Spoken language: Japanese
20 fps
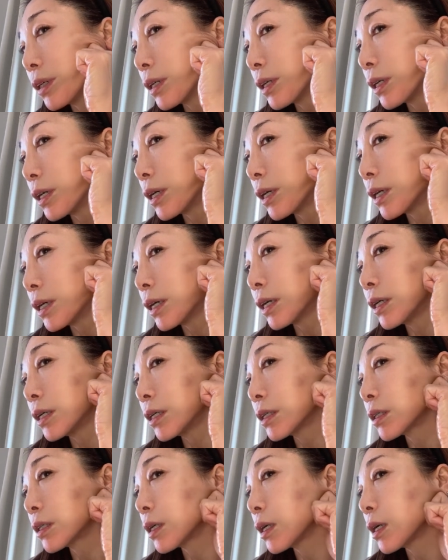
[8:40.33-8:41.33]

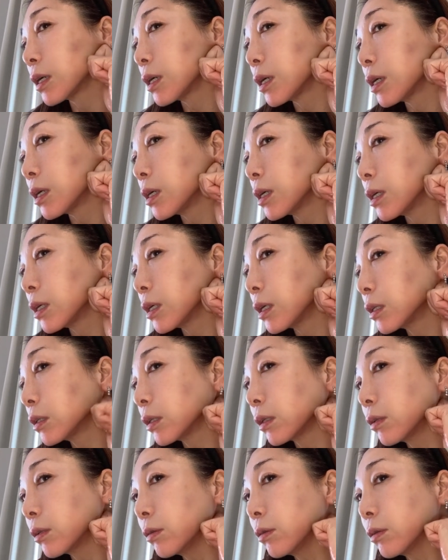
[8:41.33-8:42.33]
上げ
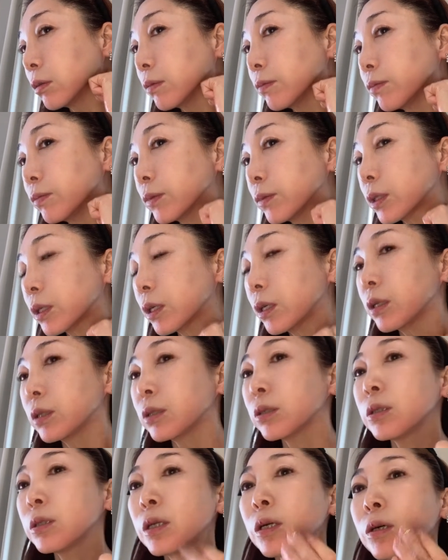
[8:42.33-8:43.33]
る
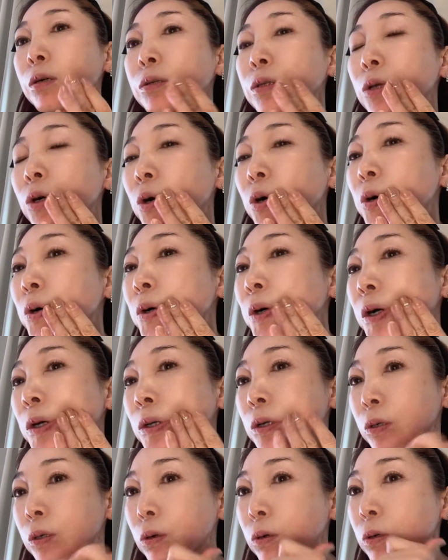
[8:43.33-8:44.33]
そして今度は口
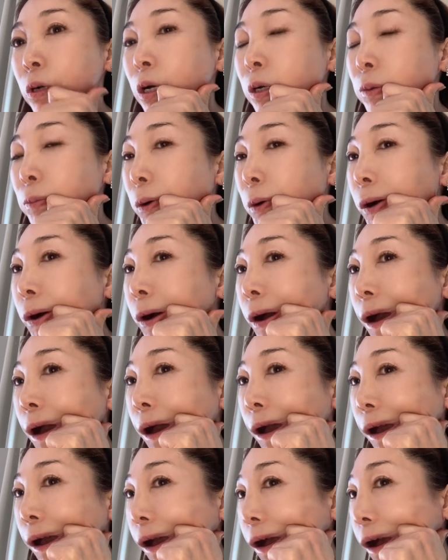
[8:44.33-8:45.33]
角口角も
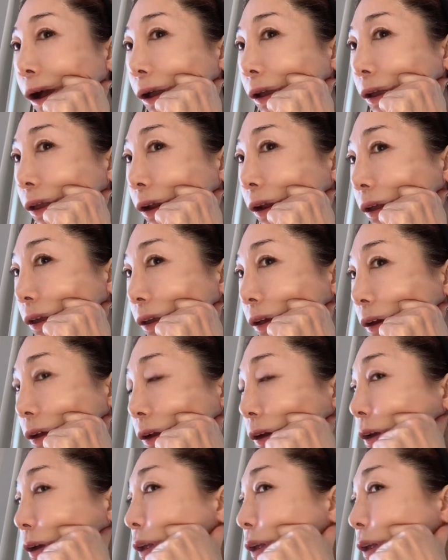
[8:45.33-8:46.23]
鍵ラインから